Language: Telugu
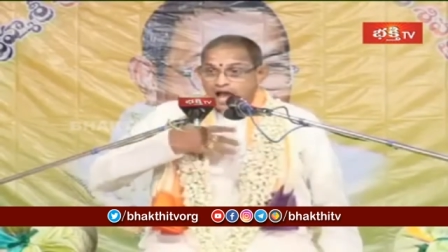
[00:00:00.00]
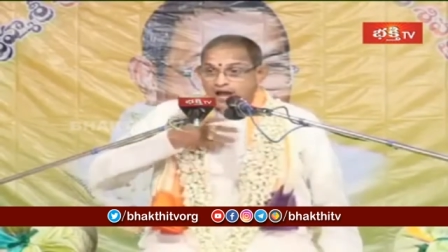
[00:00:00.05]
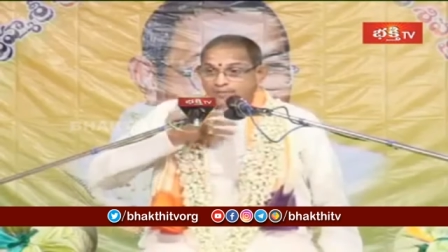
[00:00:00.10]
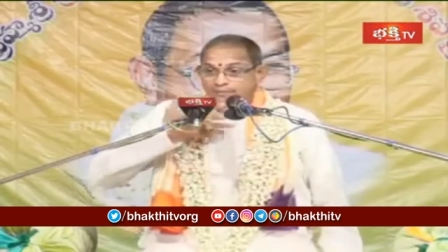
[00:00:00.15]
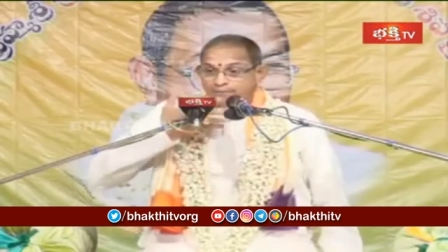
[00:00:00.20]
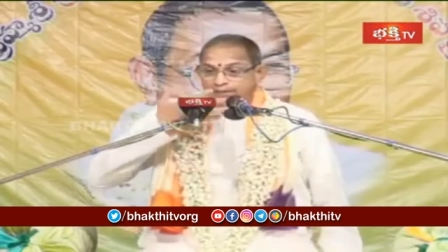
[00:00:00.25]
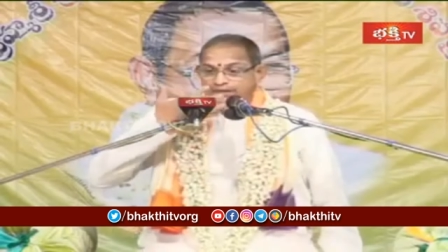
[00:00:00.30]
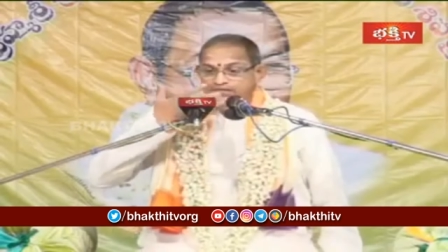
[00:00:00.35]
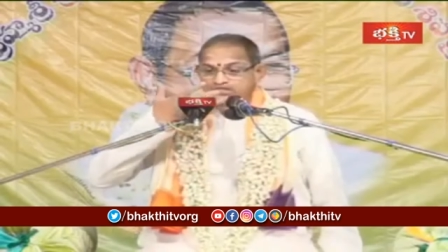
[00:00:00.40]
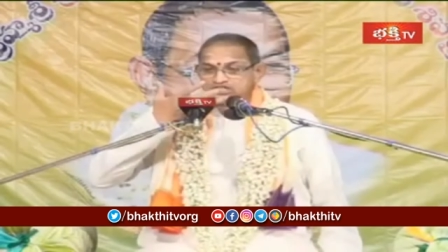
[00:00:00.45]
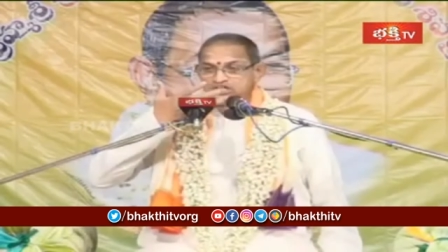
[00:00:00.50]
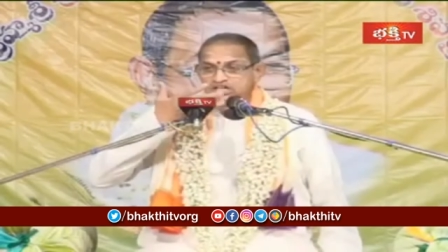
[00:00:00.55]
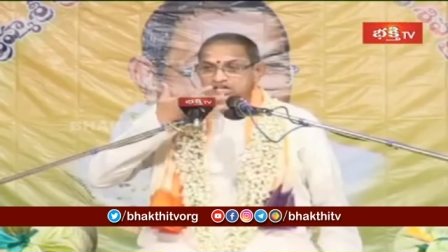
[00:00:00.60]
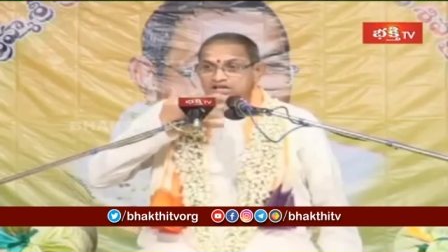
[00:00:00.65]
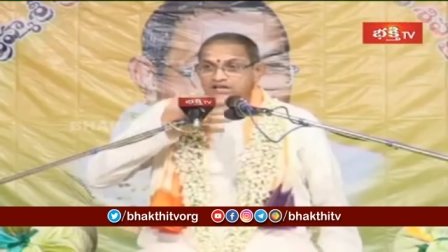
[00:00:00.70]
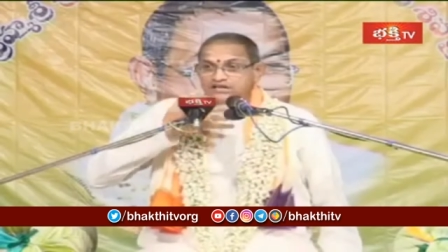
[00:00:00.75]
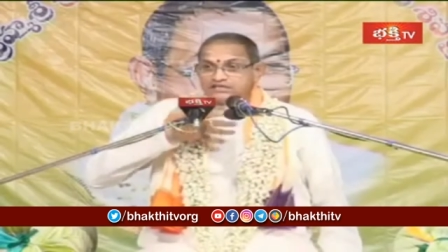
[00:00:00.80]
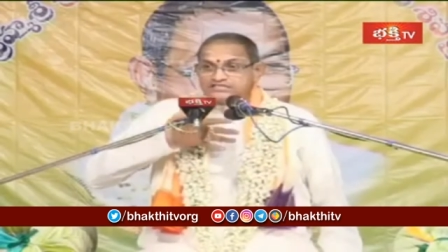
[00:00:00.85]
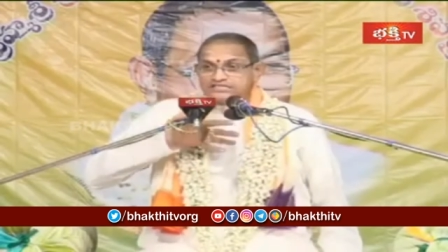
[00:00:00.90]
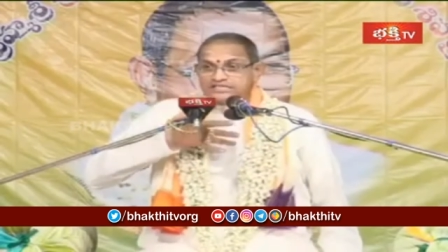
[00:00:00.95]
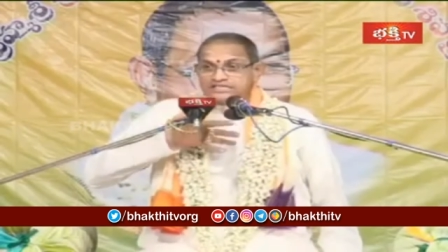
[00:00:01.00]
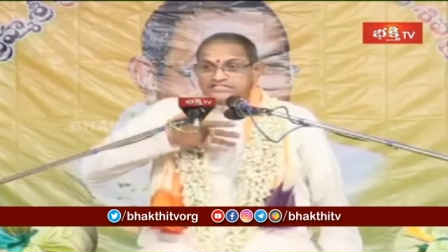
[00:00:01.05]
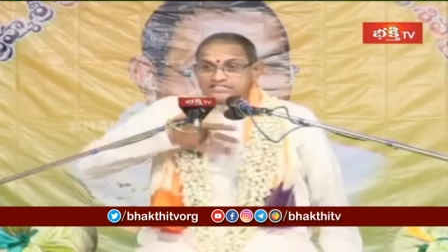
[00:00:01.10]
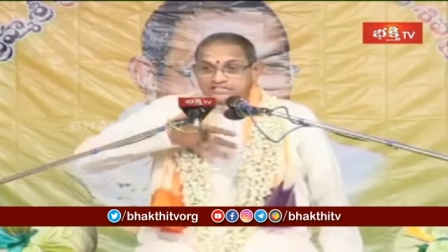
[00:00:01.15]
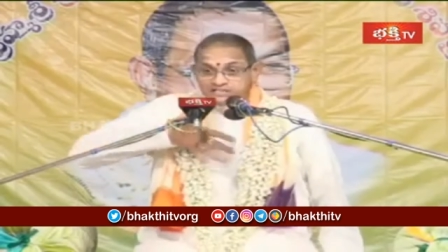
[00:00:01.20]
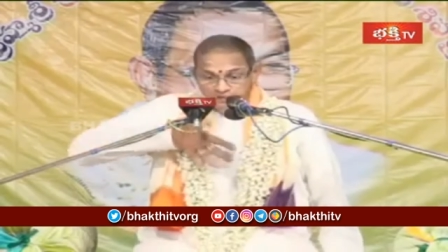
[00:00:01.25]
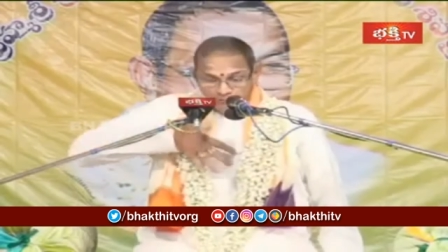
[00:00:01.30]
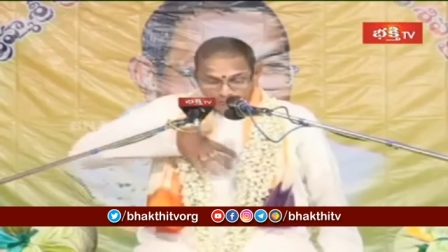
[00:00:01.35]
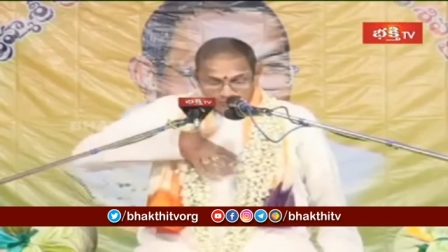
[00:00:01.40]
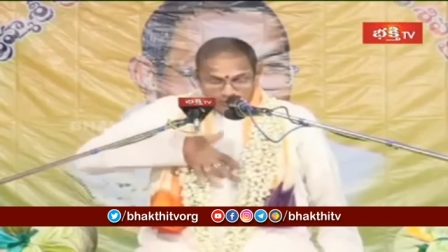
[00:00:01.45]
ఆ పరిశీలన
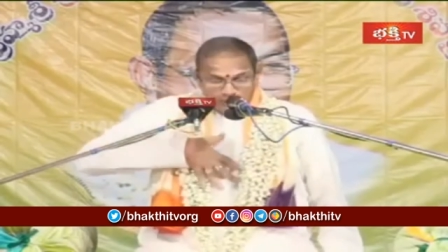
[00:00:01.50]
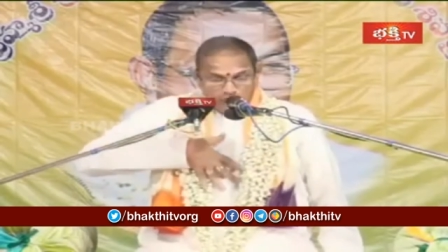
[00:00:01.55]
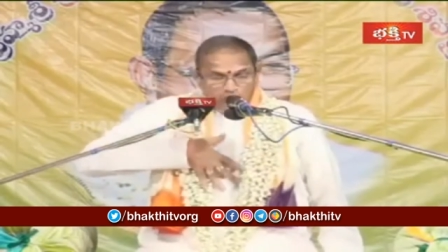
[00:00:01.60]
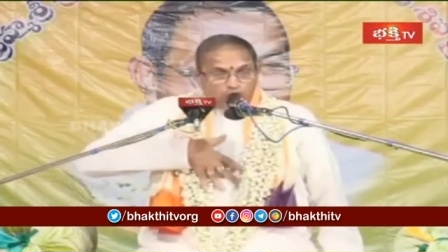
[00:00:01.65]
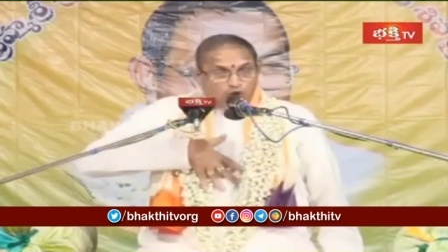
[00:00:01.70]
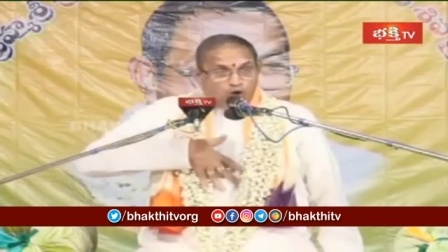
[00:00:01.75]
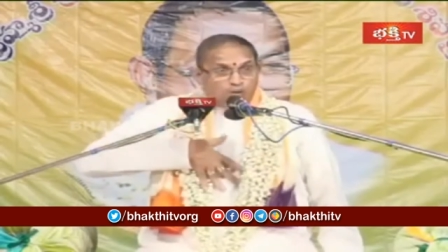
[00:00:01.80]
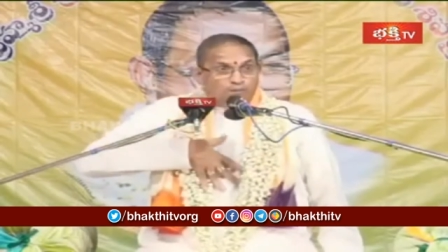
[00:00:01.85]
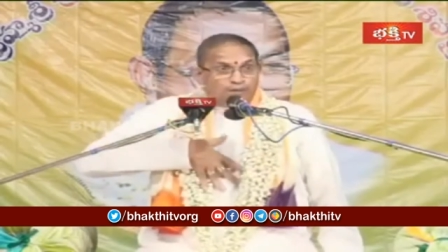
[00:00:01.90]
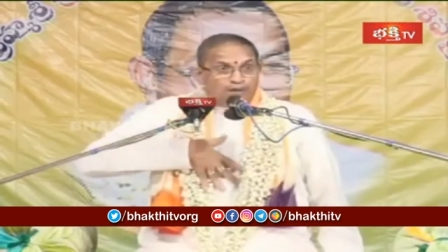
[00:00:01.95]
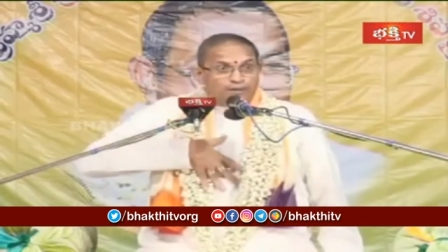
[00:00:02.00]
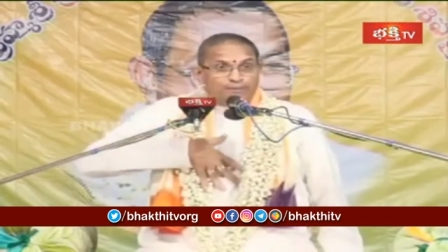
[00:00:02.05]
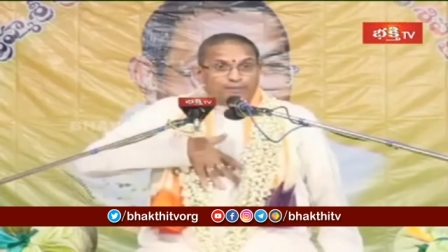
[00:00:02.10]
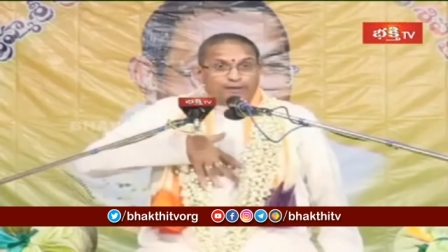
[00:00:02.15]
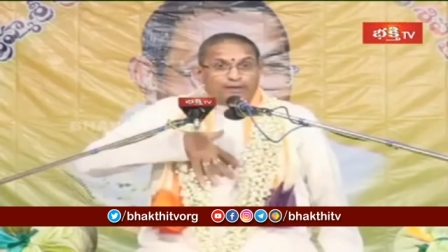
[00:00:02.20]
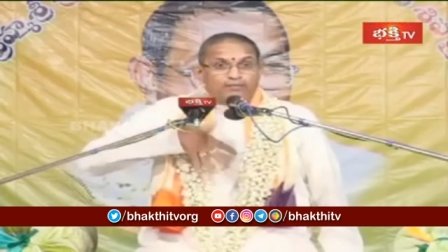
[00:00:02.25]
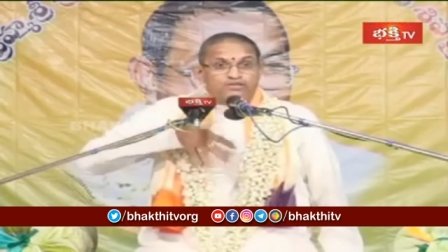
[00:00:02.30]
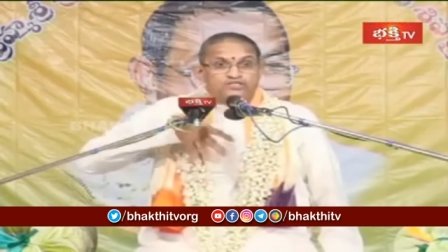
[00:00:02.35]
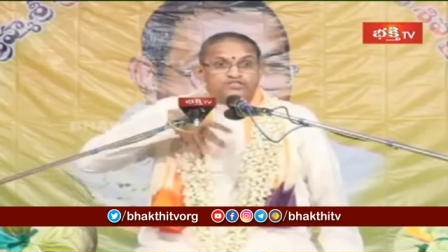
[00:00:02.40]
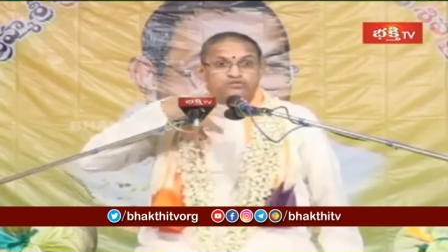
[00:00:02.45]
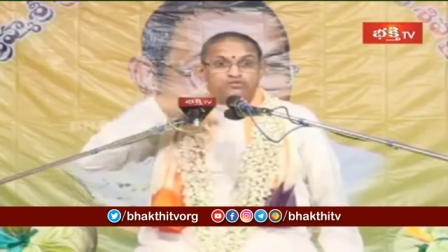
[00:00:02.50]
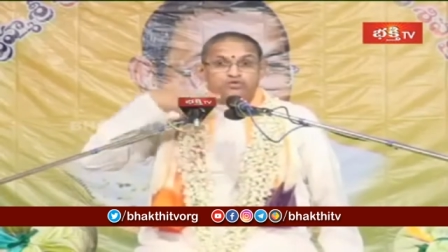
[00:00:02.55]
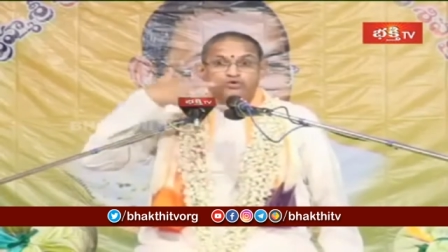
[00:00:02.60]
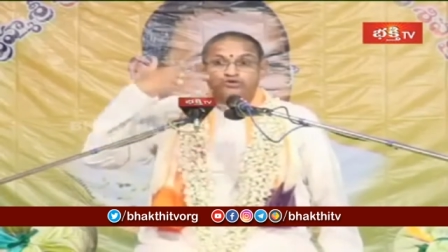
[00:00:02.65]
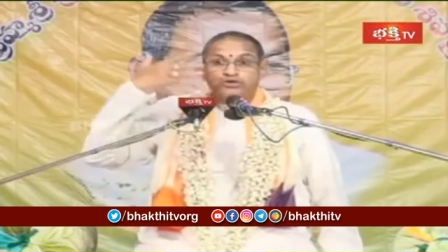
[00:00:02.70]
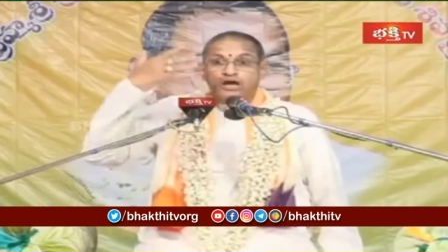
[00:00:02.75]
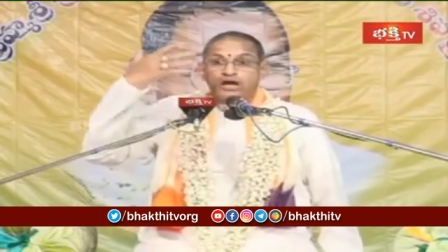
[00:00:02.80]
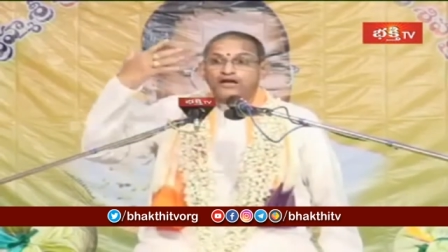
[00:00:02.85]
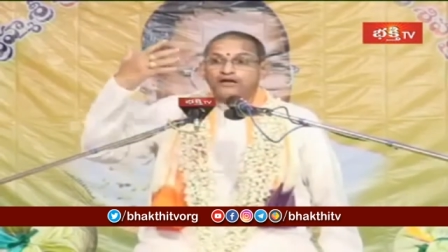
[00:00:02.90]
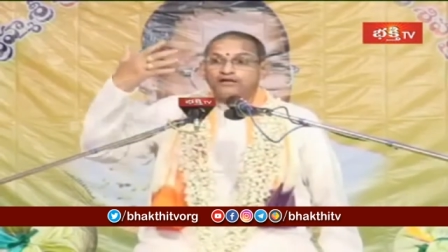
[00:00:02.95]
చేసినప్పుడు లోపల
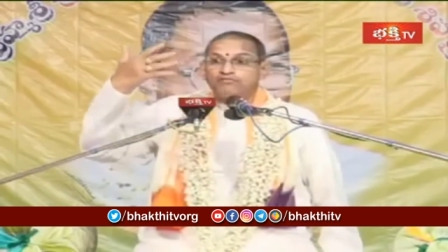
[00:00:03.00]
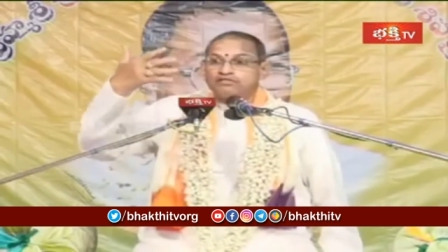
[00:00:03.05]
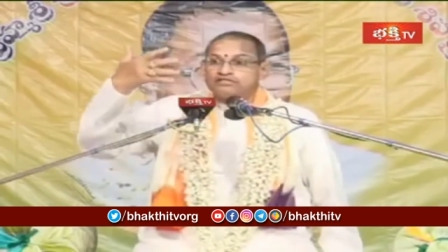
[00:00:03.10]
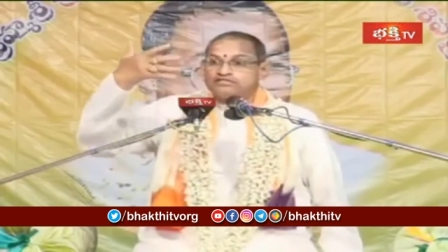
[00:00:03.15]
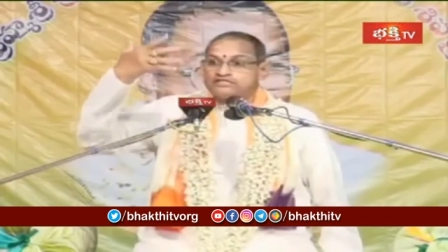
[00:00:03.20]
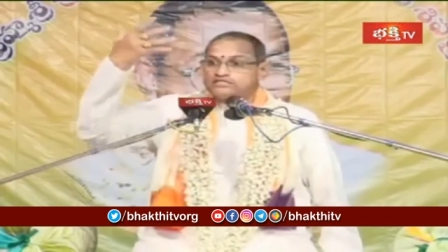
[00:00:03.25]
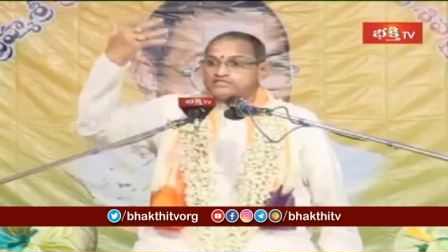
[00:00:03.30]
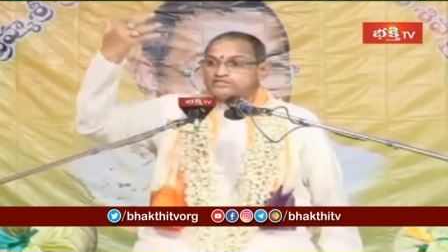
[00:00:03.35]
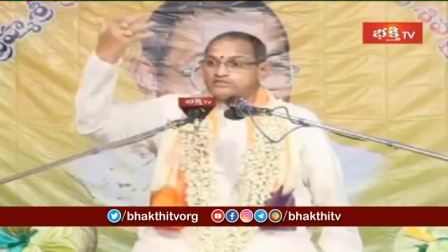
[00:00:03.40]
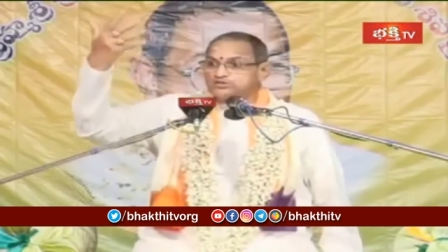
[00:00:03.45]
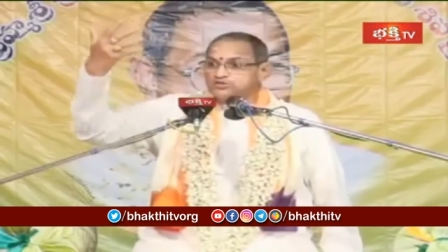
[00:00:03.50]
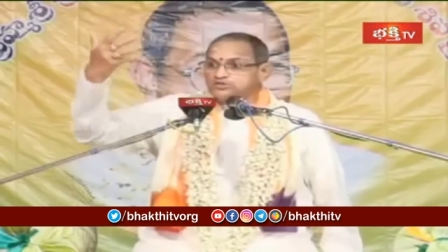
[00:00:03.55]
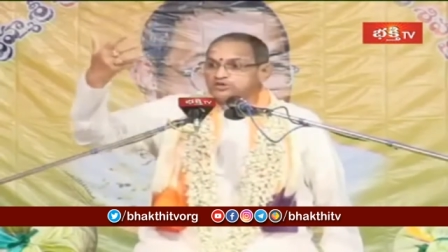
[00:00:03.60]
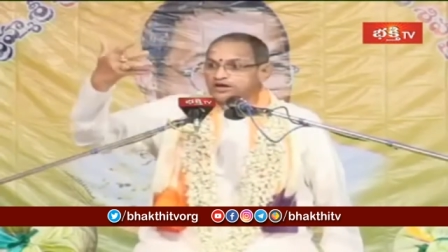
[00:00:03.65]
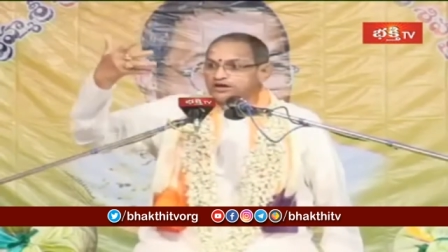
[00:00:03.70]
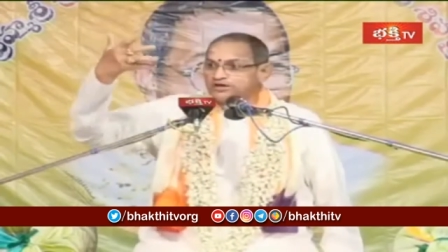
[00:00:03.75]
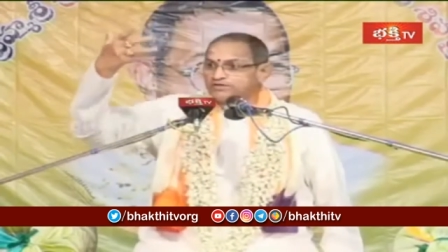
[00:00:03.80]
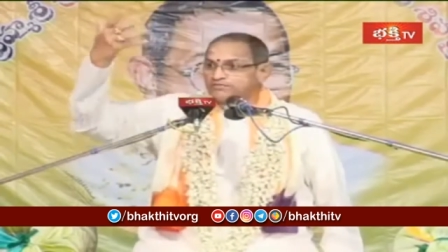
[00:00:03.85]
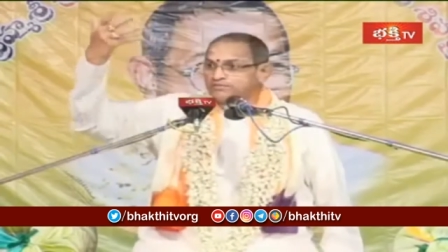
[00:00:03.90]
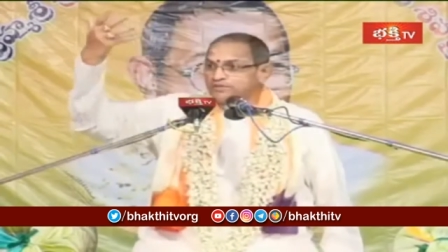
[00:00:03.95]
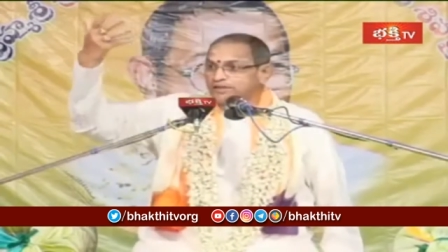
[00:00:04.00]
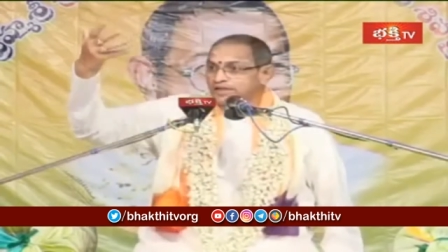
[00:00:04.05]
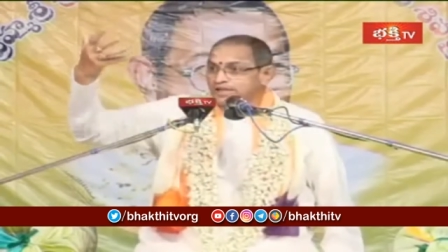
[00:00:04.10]
పరమశివుడు తాండవం చేస్తూ ఉంటాడు